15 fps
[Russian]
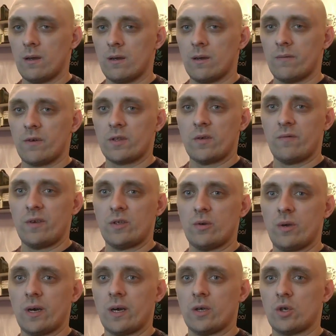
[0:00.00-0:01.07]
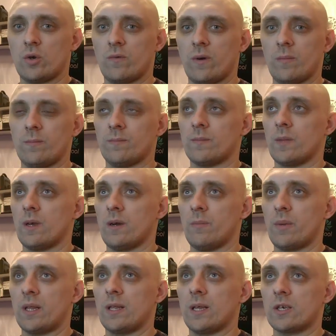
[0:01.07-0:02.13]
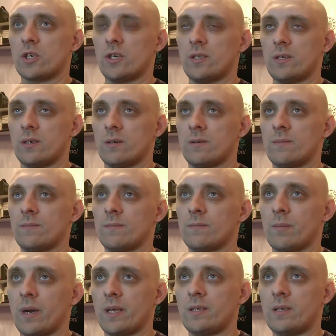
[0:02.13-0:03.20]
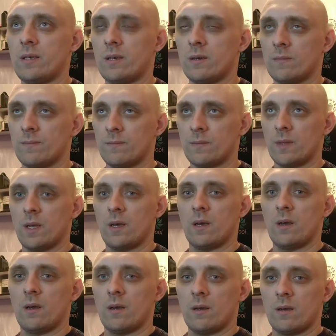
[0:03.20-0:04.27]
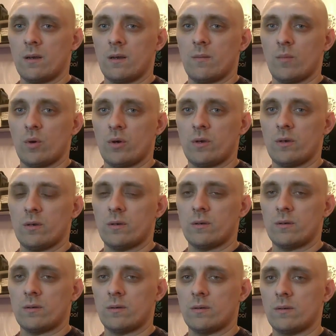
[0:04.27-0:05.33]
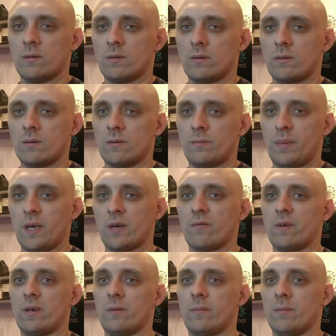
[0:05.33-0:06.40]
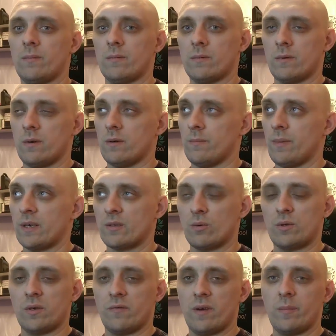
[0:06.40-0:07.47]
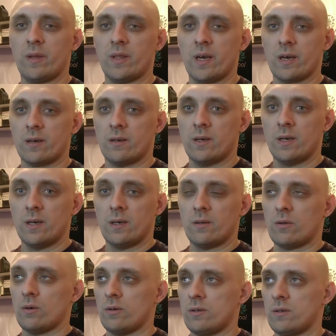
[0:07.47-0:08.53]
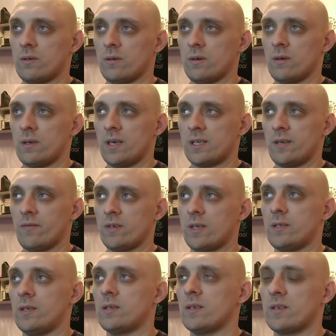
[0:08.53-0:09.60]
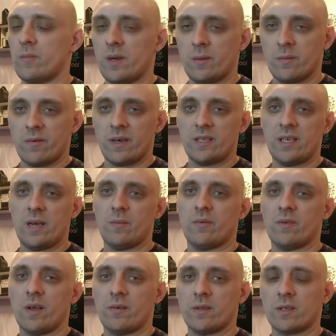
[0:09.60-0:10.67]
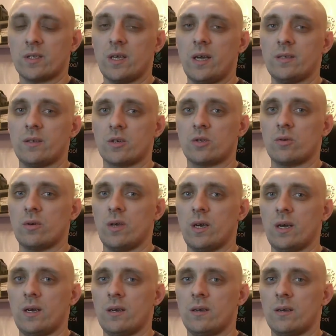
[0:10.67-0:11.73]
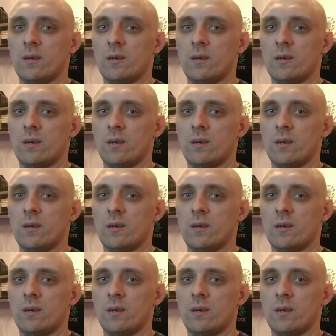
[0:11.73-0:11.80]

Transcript: В этом видео я хочу вам а, предложить пройти мой первый, а, по сути, вебинар. То есть, а, если вы следите за моими новостями, вы, наверное, знаете, что я